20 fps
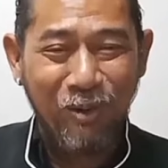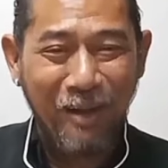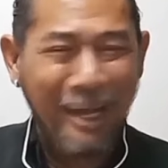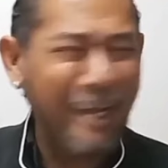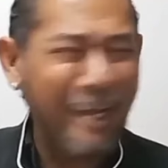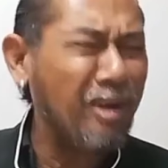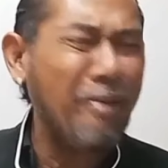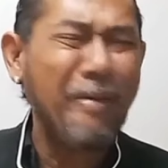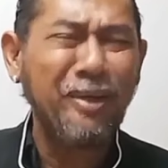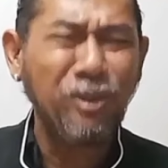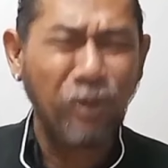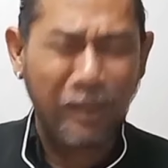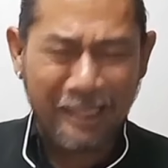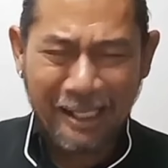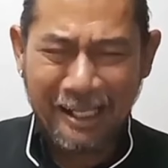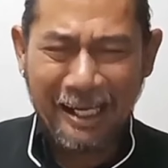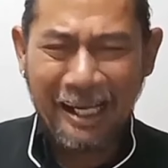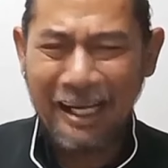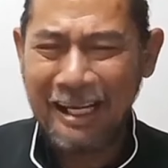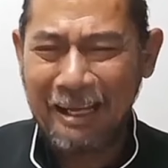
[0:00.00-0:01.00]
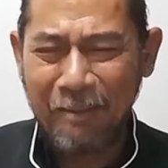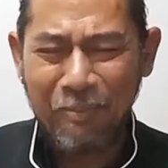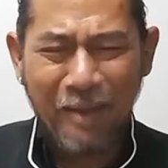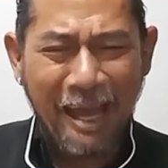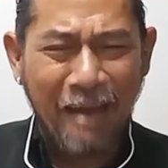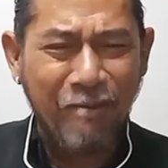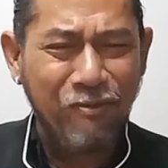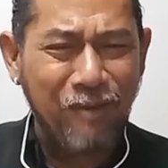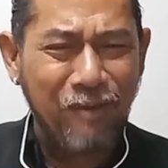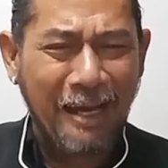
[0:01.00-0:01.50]
เอ้ก็ประโยชน์ทางนั้นแหละครับ
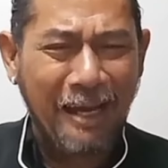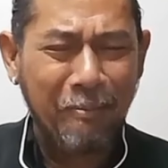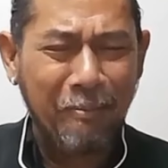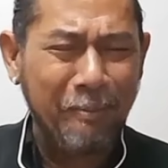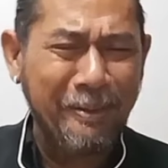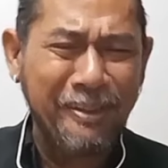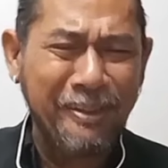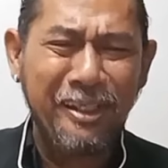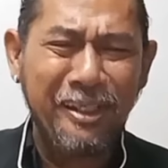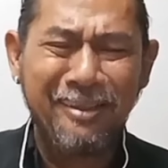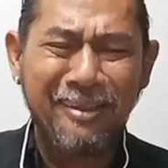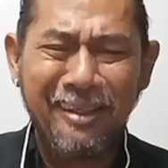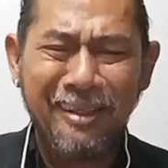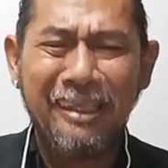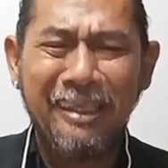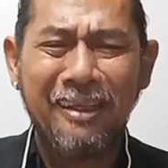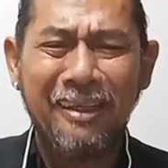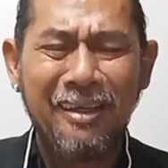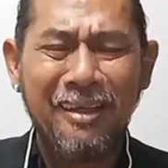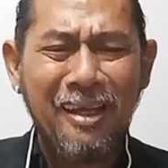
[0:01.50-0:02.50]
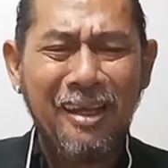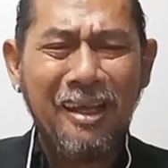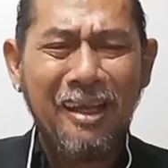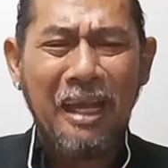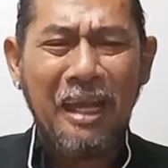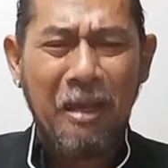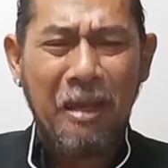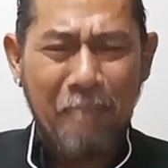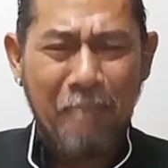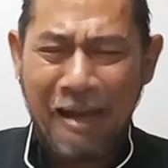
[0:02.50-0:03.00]
การฟังมันเป็นสิ่งที่ดี
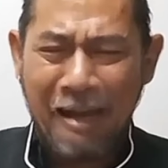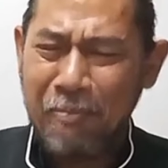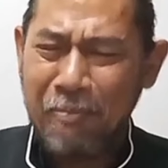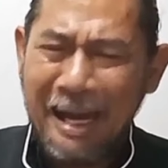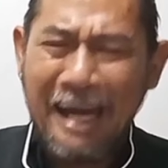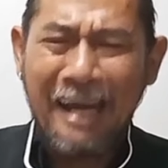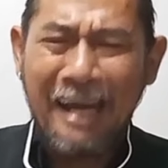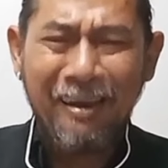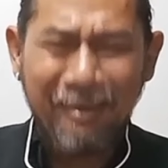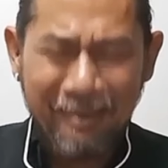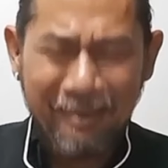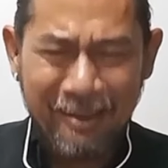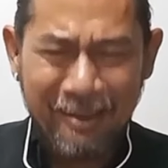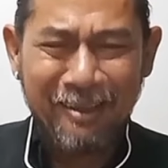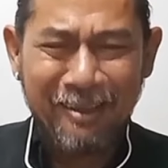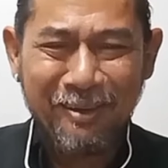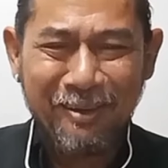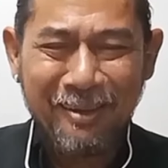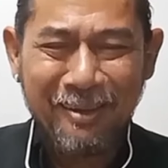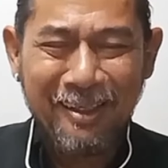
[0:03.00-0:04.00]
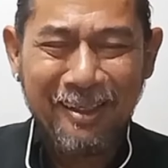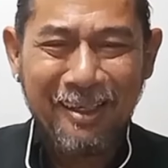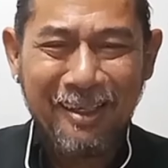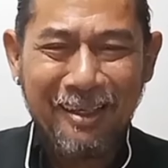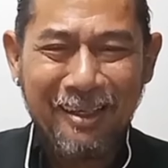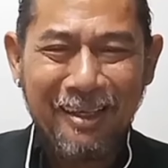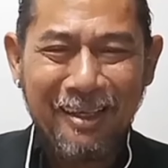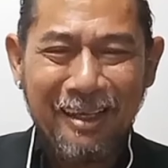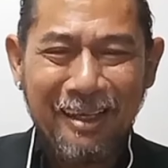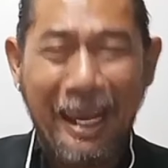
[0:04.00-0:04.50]
มากๆเลย
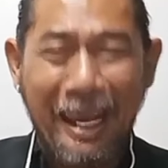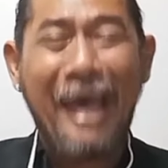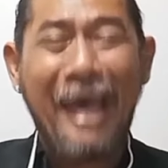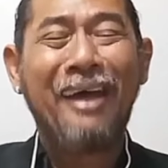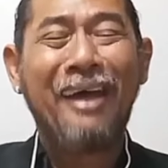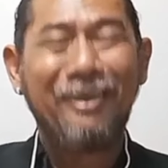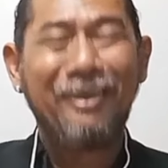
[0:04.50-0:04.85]
นะ